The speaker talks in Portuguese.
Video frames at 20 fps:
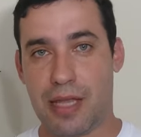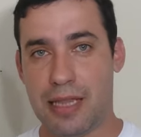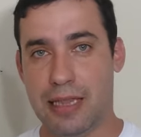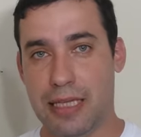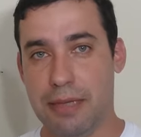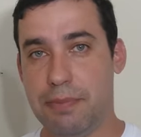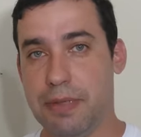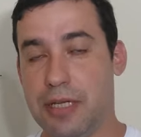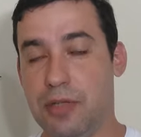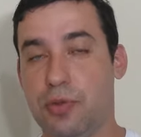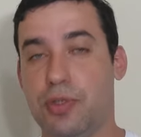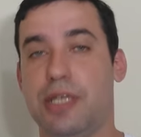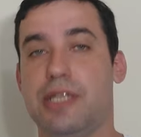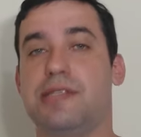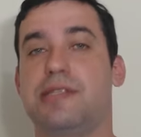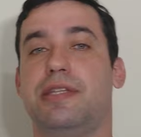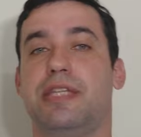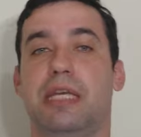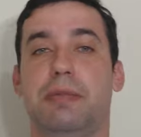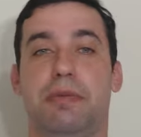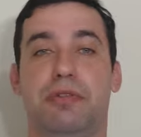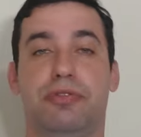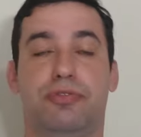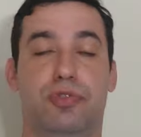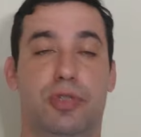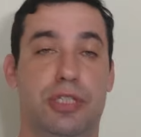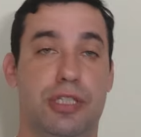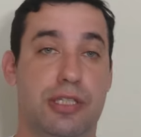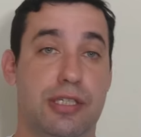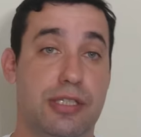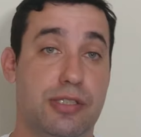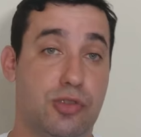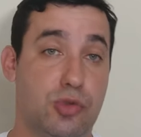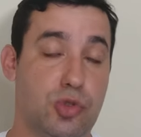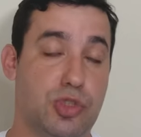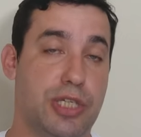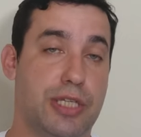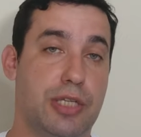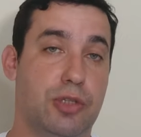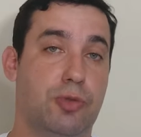Lembrando que esse tema foi
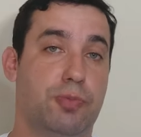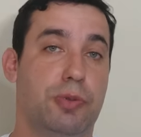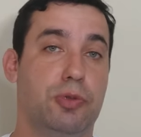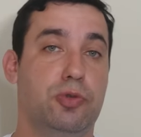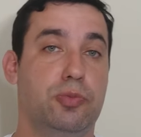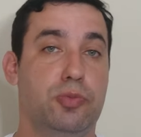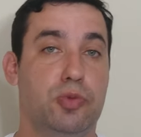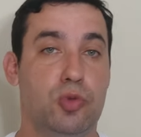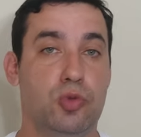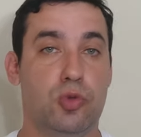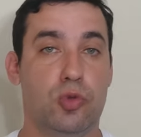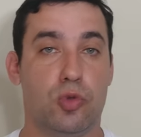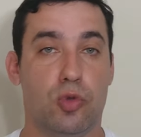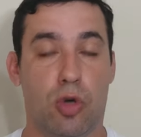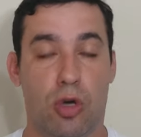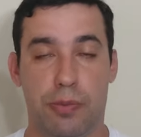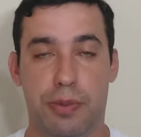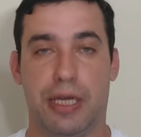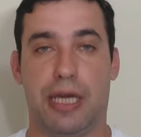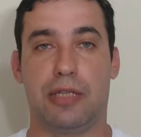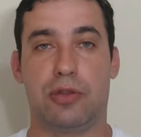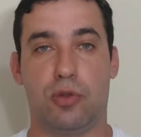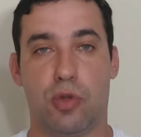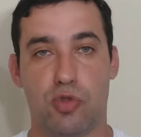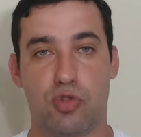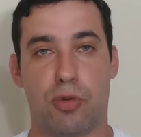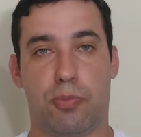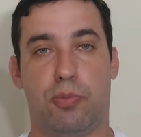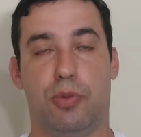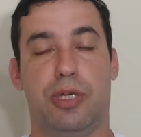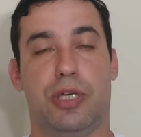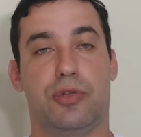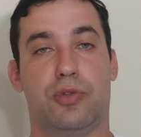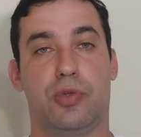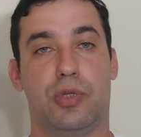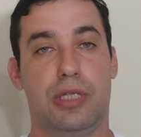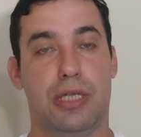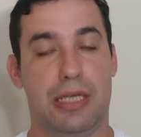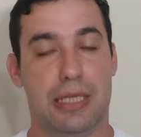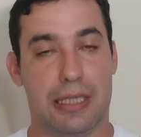sugerido pelo Bruno Nóbrega, nosso
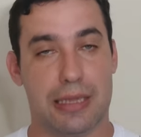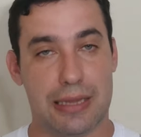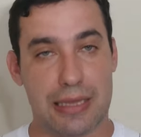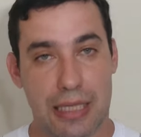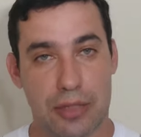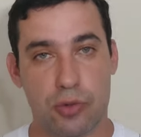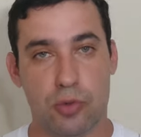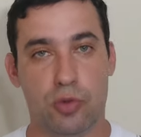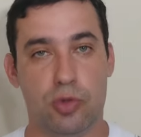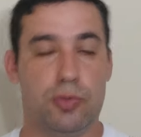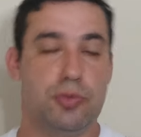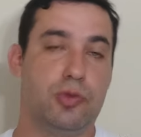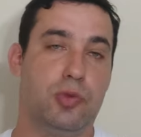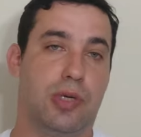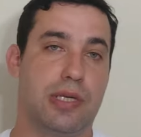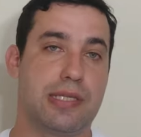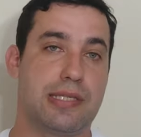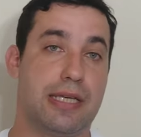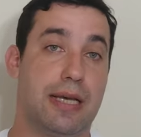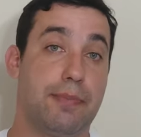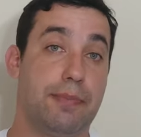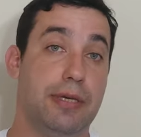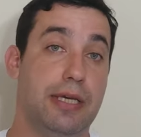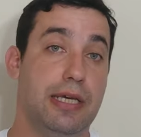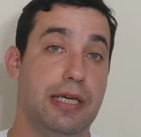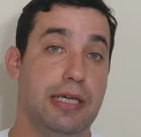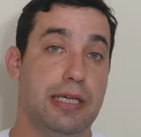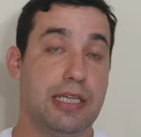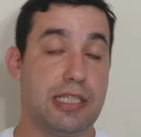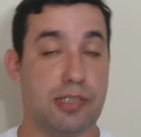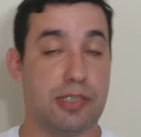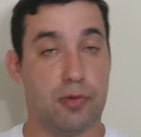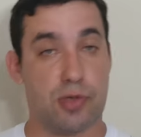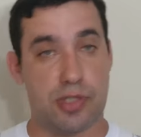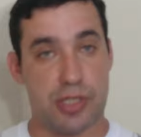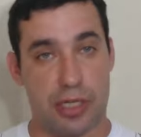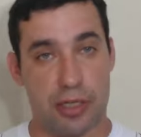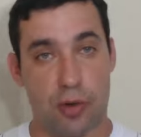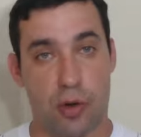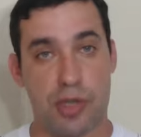apoiador, lá no grupo do WhatsApp. E se
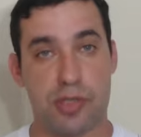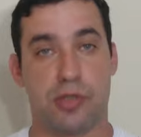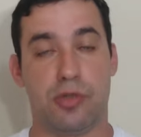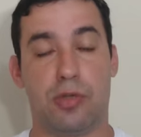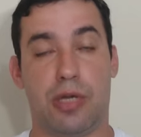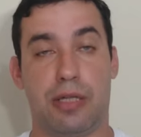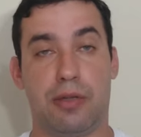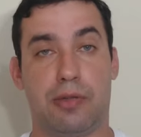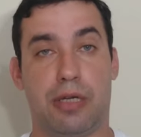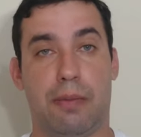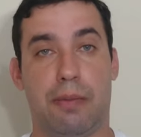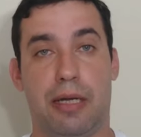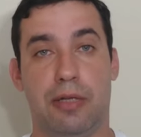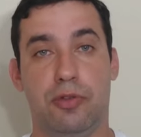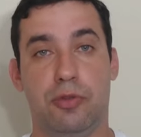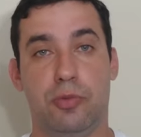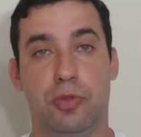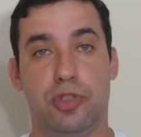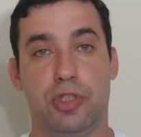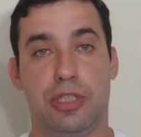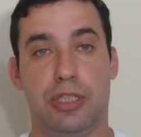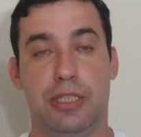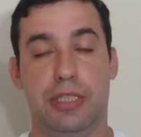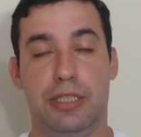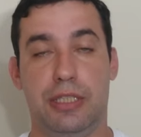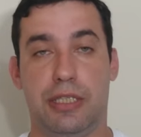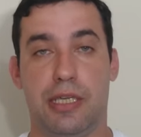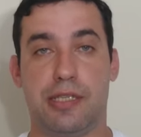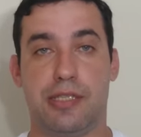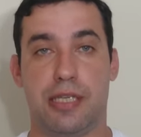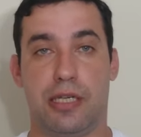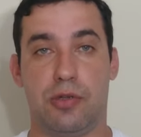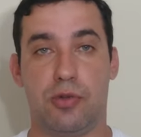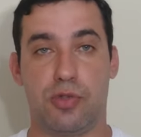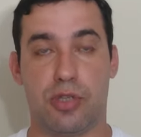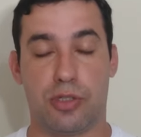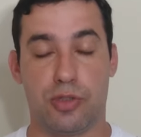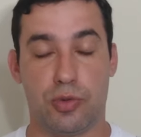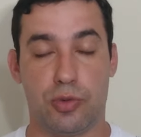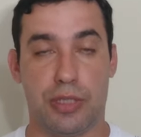você gosta do trabalho do Botequim e quiser
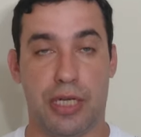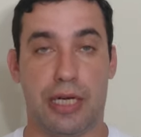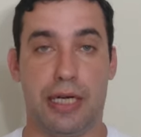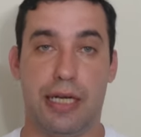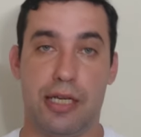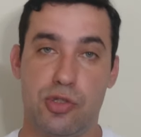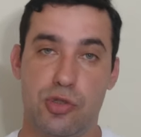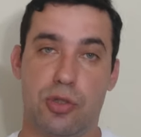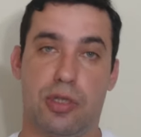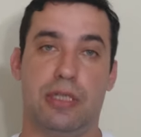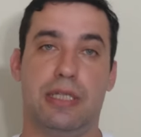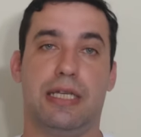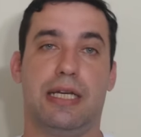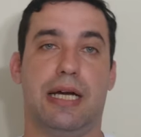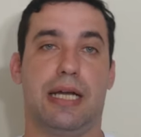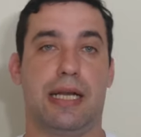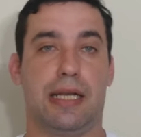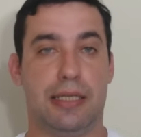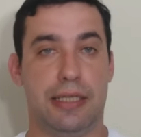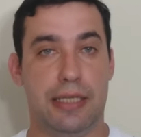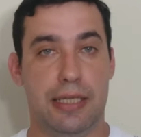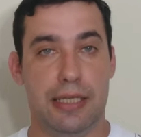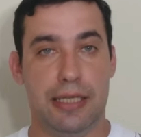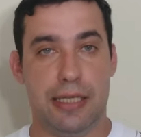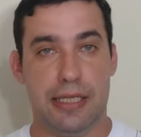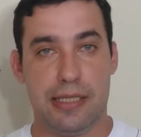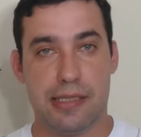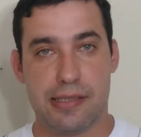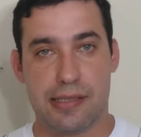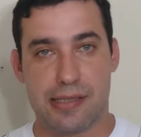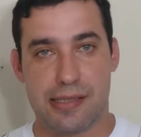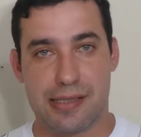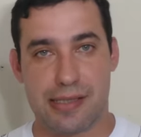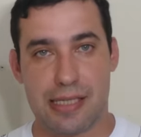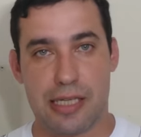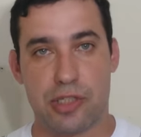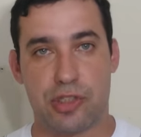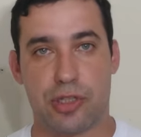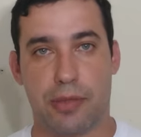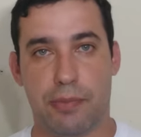nos ajudar, é só clicar ali em
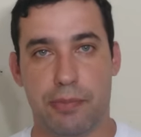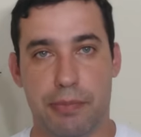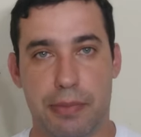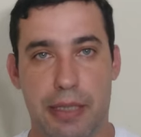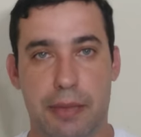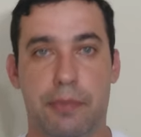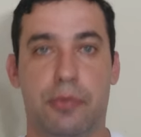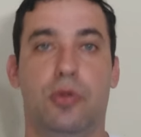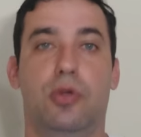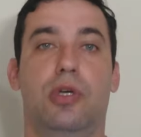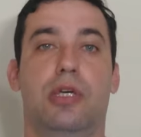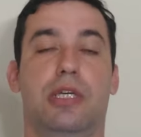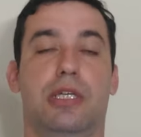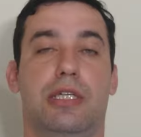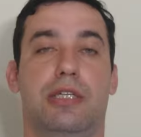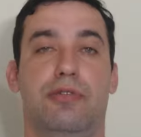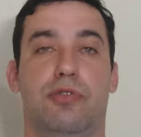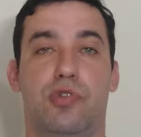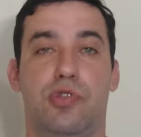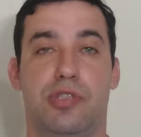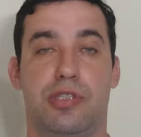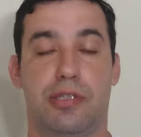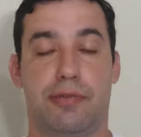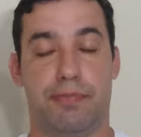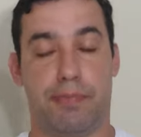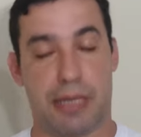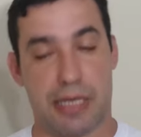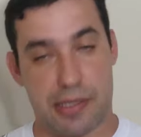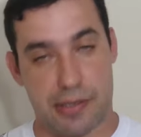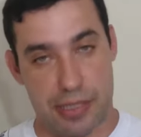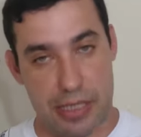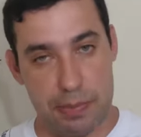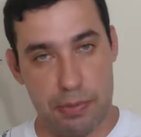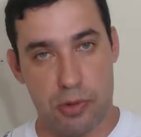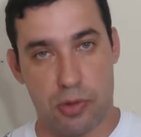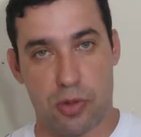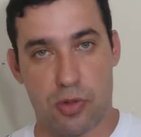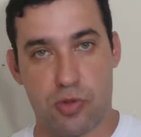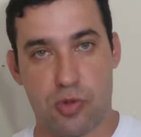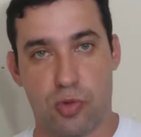Seja Membro, que você
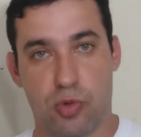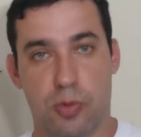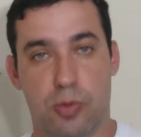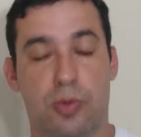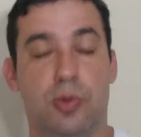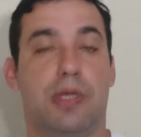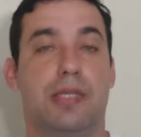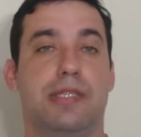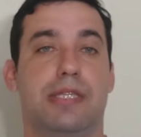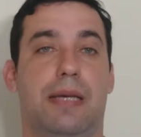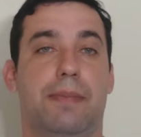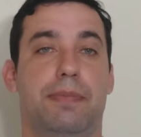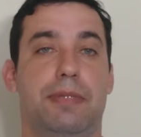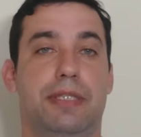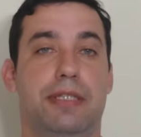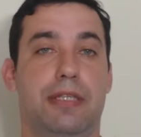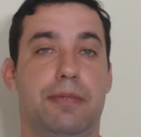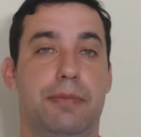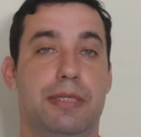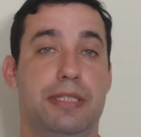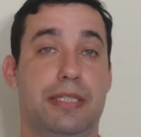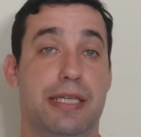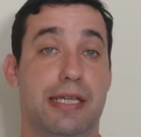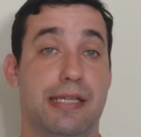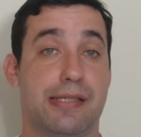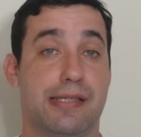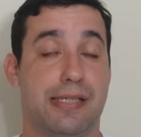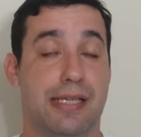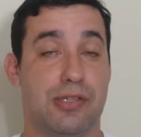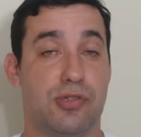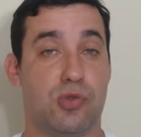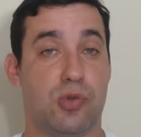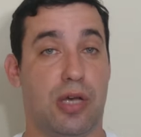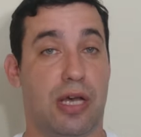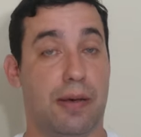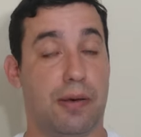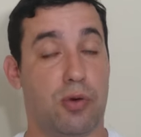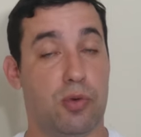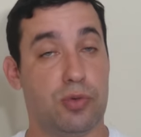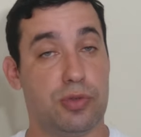participa do nosso grupo do WhatsApp e também tem acesso
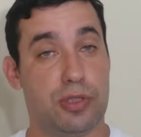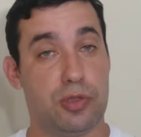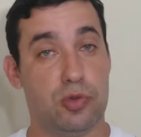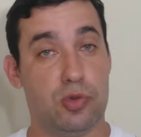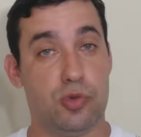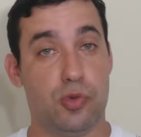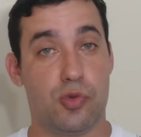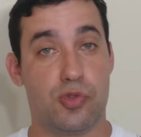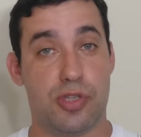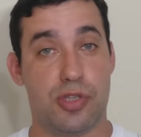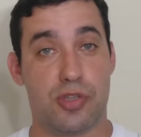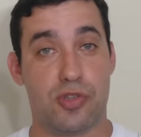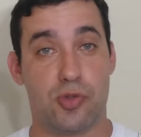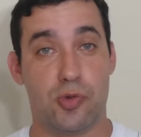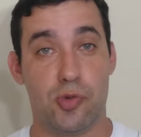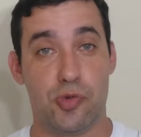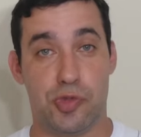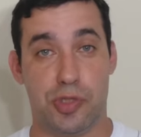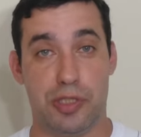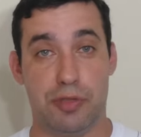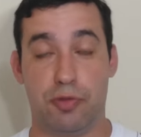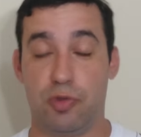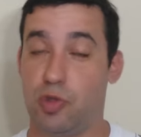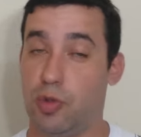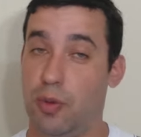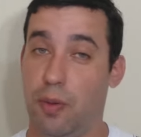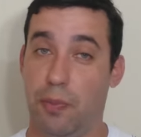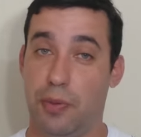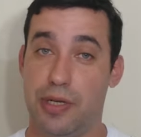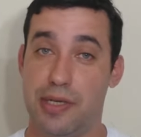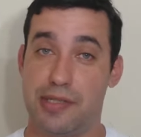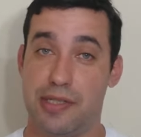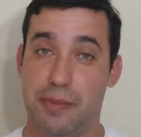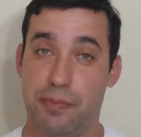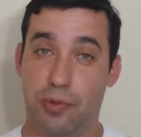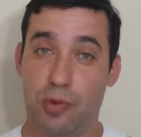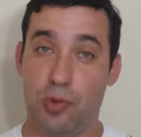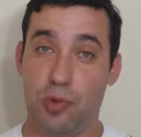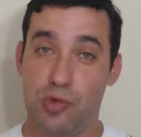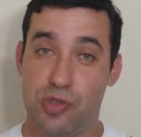a conteúdos exclusivos, como por
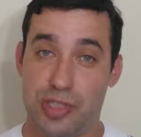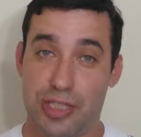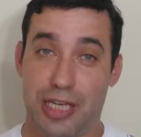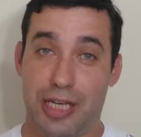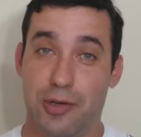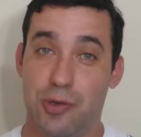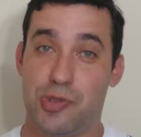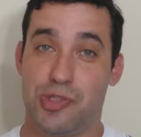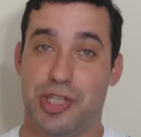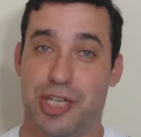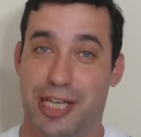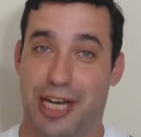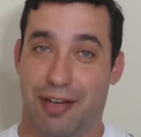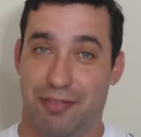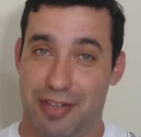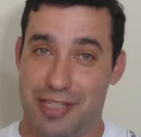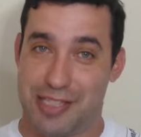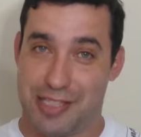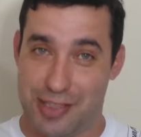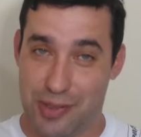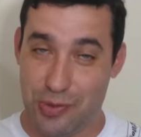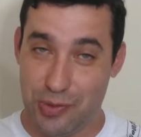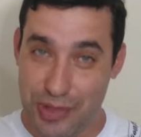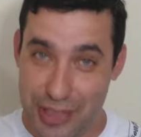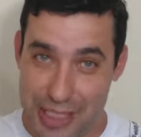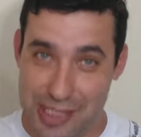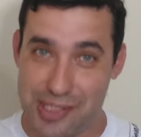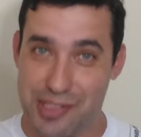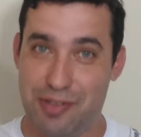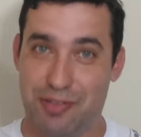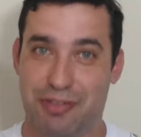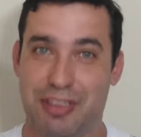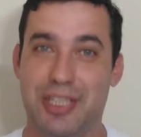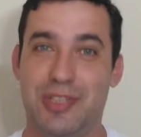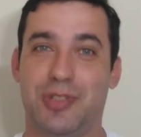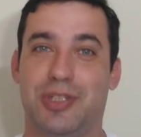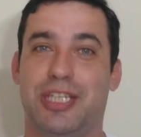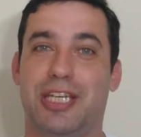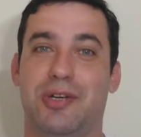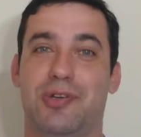exemplo os erros de gravação desse
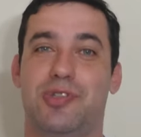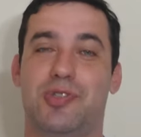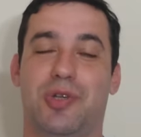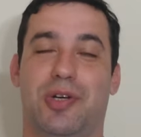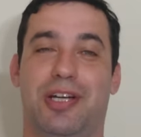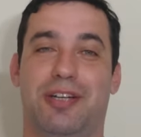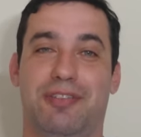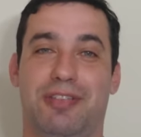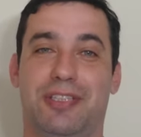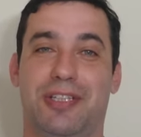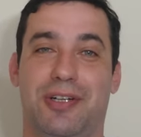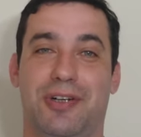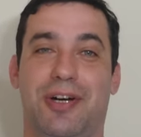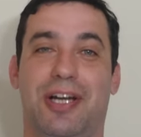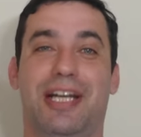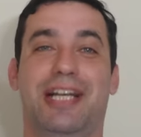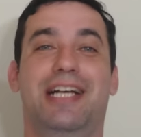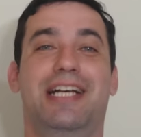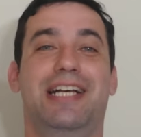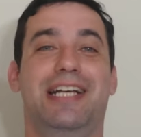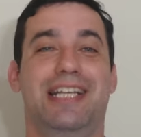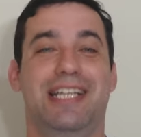vídeo aqui que eu estou gravando agora.